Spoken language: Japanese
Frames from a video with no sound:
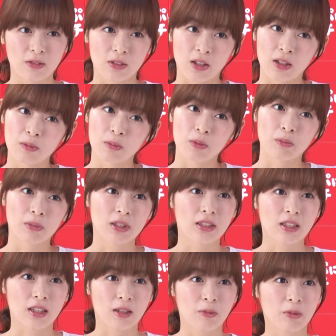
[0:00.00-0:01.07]
誰も見つ
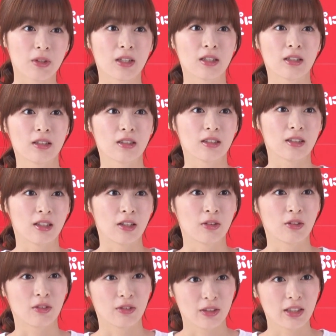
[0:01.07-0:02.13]
けてもらえない
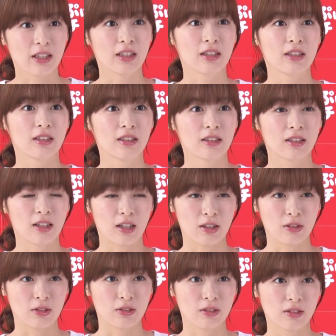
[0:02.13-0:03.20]
というか、あ
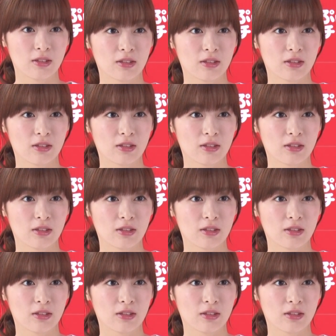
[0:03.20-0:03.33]
の